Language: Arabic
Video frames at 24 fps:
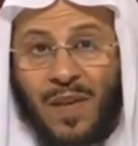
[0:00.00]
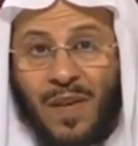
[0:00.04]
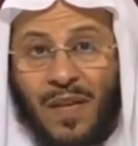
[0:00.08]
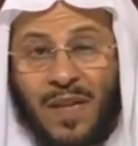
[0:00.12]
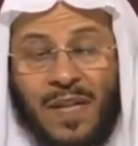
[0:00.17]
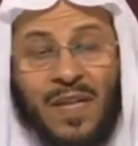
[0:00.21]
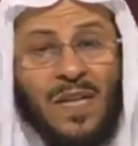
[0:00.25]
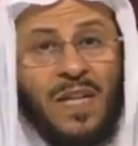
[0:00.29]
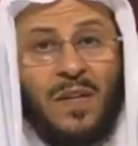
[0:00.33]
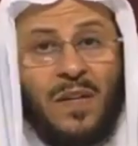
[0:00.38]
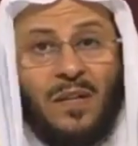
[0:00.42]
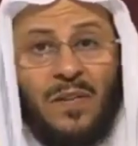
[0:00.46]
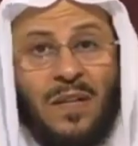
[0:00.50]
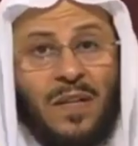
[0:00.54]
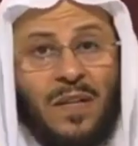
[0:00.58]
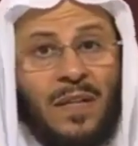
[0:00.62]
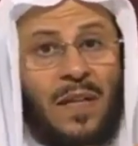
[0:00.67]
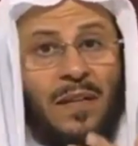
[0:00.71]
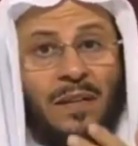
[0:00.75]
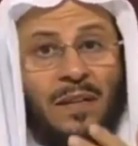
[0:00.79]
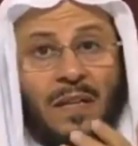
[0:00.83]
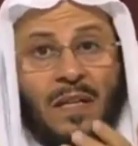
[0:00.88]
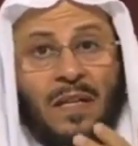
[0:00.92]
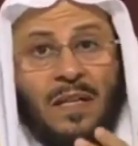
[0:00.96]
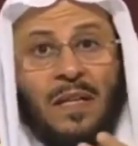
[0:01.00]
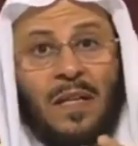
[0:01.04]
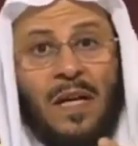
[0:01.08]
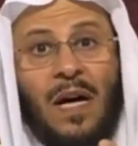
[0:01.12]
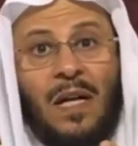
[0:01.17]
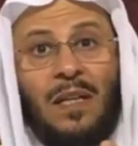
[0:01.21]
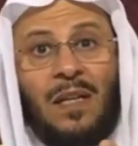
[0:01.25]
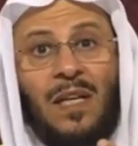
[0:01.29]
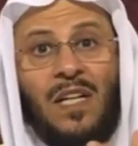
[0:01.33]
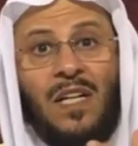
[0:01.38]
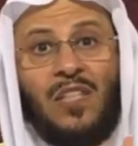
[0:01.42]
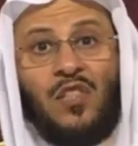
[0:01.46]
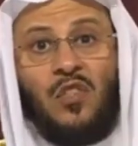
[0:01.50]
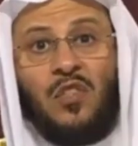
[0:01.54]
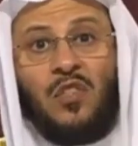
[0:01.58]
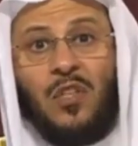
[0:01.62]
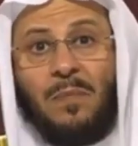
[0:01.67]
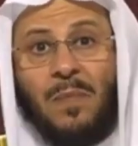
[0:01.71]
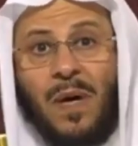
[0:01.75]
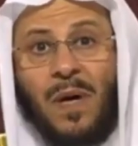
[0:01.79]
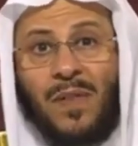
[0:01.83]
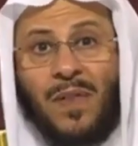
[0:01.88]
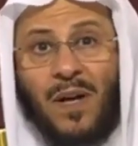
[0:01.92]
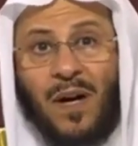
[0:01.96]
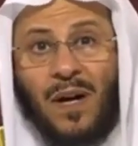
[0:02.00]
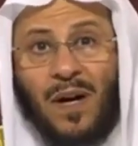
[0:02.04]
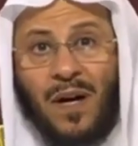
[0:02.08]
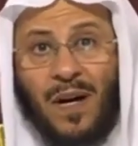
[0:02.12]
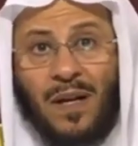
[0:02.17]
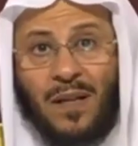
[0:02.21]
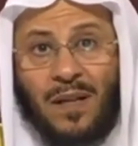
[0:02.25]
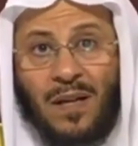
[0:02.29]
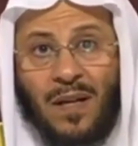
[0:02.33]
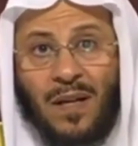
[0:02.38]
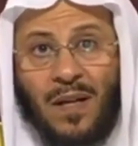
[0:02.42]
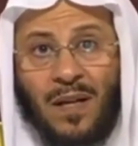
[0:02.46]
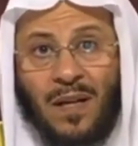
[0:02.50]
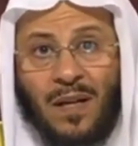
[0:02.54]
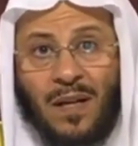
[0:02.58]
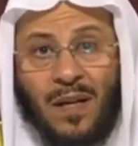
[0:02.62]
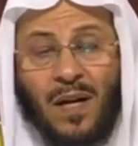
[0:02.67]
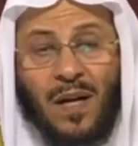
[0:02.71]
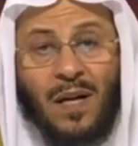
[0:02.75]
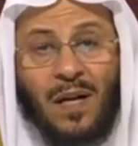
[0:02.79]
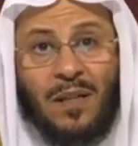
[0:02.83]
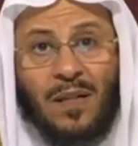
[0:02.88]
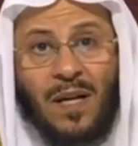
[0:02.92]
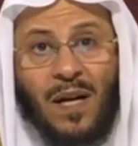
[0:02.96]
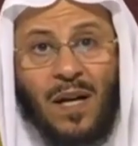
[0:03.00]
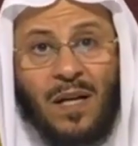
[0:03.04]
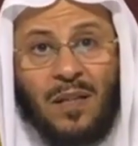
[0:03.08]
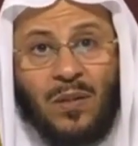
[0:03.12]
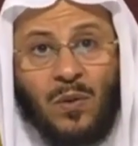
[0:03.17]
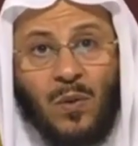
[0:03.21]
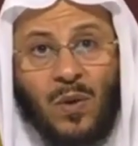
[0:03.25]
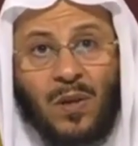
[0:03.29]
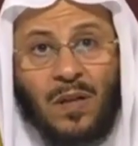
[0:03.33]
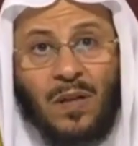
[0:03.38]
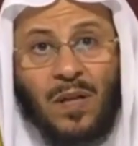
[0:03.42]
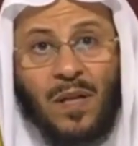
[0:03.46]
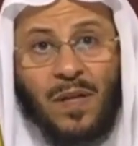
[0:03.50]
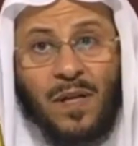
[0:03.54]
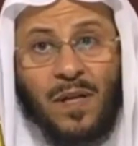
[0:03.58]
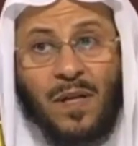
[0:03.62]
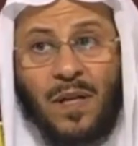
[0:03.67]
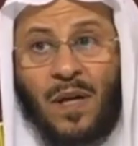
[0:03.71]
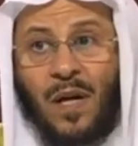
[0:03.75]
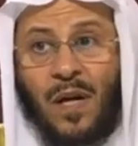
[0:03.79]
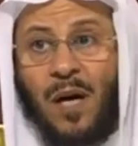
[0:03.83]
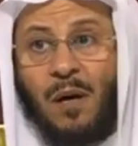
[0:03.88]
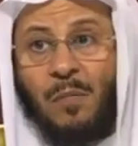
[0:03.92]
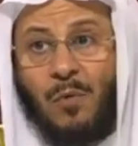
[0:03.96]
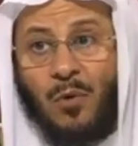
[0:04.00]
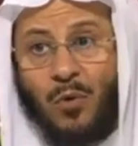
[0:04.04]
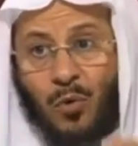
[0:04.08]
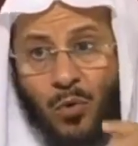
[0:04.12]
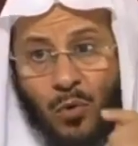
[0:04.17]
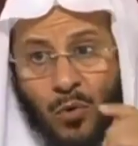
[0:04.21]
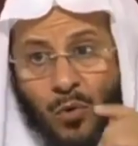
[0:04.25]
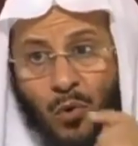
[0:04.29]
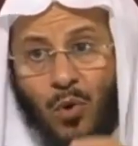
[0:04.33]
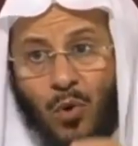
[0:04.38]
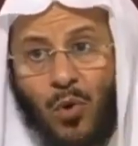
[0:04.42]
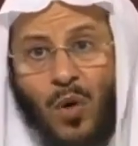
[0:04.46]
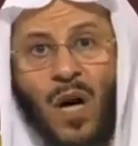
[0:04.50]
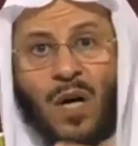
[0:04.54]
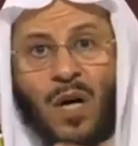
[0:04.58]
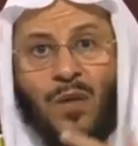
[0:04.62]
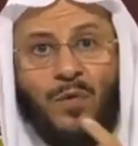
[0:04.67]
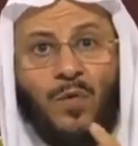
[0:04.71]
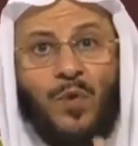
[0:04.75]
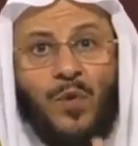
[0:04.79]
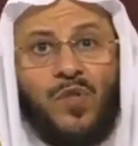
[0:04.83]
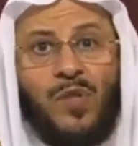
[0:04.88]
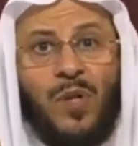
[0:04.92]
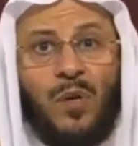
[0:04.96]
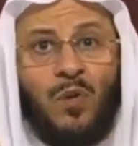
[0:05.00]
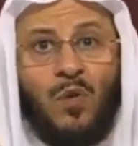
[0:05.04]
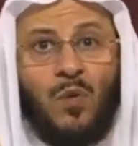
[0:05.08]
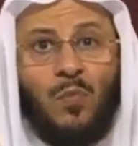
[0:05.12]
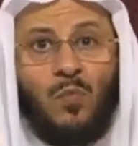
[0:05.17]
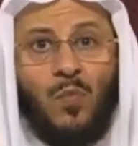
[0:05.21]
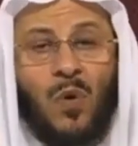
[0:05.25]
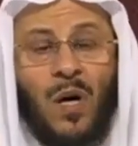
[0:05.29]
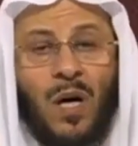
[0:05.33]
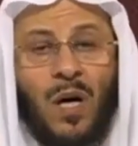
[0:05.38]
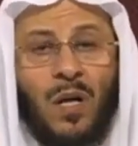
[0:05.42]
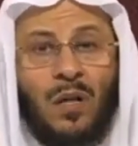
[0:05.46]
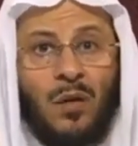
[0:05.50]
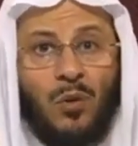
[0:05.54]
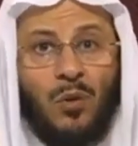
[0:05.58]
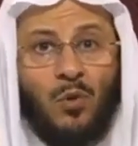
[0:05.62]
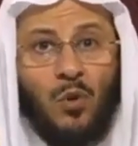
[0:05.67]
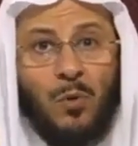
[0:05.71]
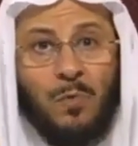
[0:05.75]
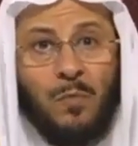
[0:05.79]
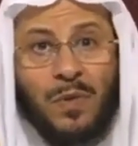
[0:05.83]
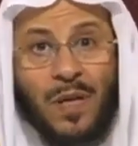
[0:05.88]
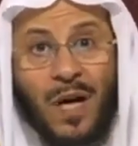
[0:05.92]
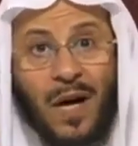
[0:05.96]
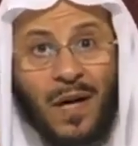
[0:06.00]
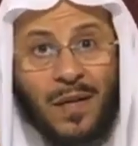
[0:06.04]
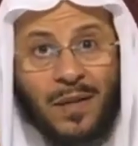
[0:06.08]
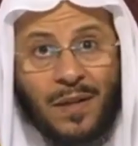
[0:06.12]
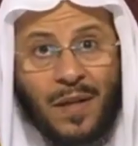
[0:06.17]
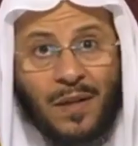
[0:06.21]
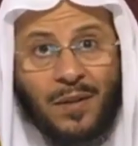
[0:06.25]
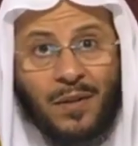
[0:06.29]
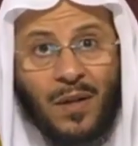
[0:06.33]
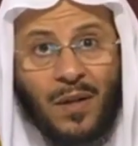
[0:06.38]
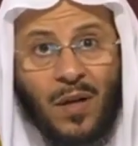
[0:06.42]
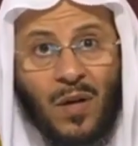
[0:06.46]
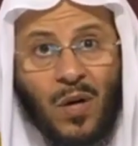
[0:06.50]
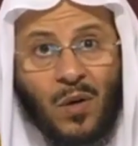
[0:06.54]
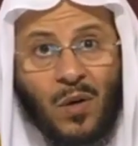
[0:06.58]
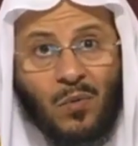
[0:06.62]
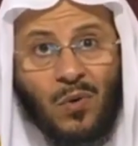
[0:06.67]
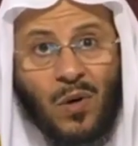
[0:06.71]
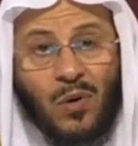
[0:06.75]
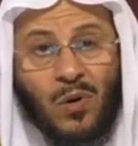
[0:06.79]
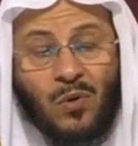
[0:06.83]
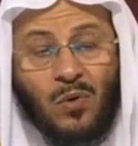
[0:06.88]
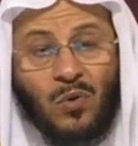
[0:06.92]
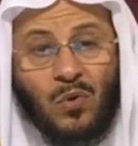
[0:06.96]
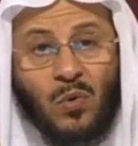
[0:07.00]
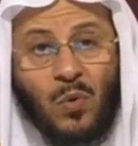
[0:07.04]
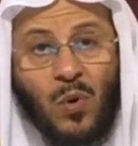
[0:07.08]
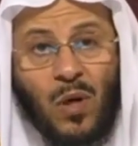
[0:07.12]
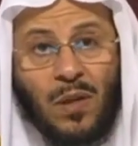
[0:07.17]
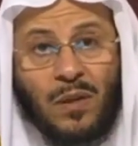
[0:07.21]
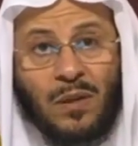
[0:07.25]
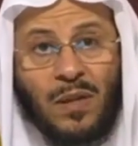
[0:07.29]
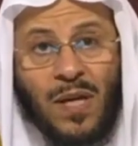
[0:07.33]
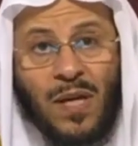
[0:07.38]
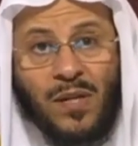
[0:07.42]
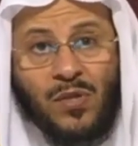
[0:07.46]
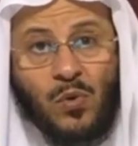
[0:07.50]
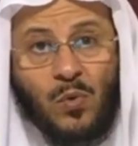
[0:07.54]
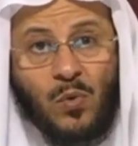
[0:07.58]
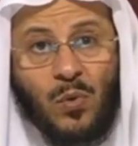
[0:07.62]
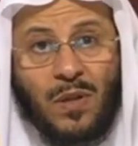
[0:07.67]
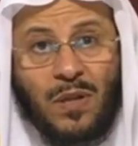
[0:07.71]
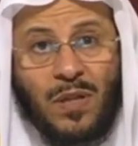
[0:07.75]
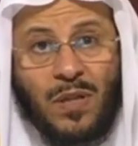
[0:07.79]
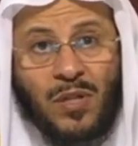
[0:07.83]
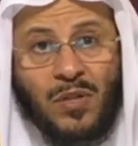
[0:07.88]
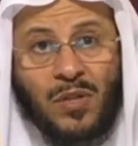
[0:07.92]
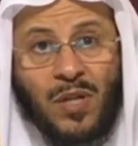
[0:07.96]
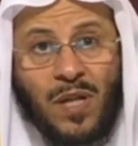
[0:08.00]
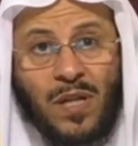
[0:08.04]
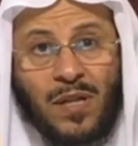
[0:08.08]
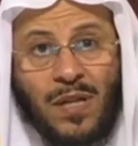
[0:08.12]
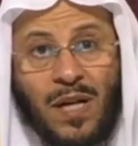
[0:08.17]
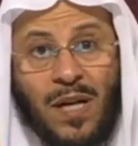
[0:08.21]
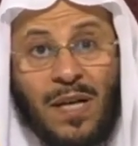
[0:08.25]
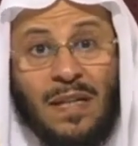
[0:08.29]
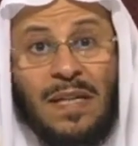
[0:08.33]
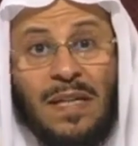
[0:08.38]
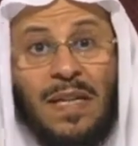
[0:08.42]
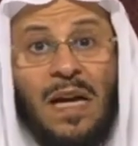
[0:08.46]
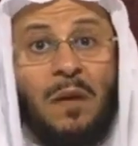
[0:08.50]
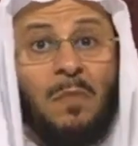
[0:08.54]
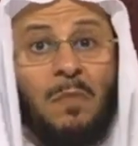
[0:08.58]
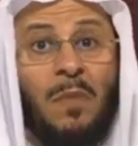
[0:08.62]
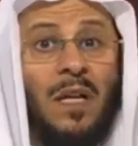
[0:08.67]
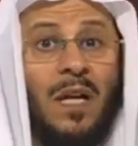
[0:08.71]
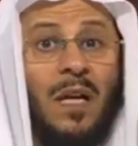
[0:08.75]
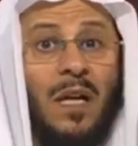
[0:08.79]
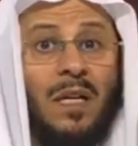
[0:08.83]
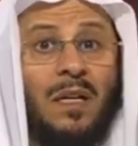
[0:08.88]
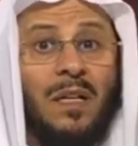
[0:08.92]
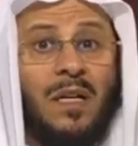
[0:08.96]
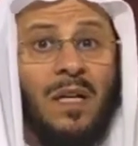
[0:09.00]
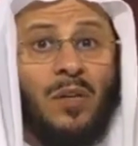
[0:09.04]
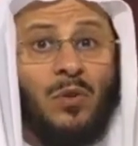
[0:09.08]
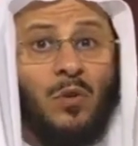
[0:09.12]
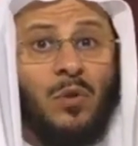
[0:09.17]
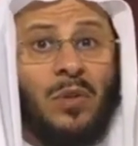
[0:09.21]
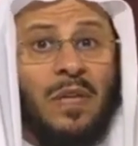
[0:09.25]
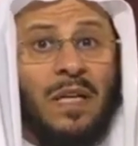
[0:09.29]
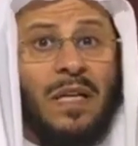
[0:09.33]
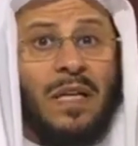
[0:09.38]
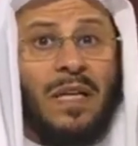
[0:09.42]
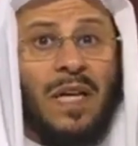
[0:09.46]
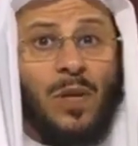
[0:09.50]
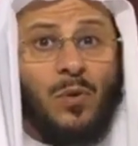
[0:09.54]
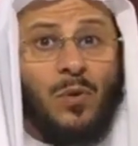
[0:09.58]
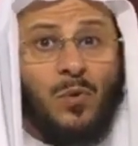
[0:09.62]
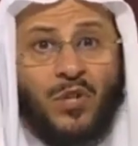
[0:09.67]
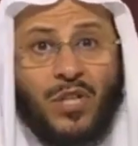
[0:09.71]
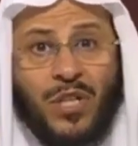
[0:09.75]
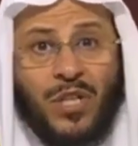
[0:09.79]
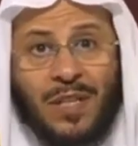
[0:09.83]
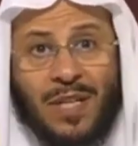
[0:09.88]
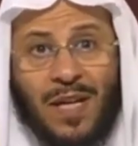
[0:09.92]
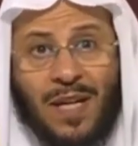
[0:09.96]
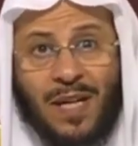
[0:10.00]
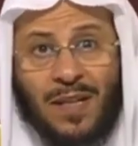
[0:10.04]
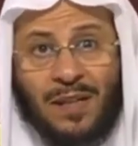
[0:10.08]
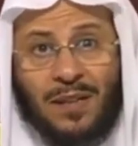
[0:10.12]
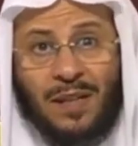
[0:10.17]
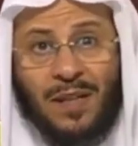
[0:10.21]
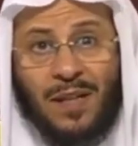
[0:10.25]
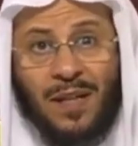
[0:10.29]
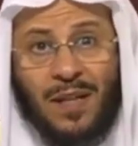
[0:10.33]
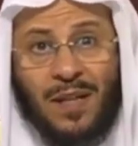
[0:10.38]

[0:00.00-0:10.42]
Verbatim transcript: كيف الله عز وجل ماذا قال قال يا أيها الذين آمنوا قوا أنفسكم وأهليكم نارا وقودها الناس والحجاره عليها ملائكه غلاظ شداد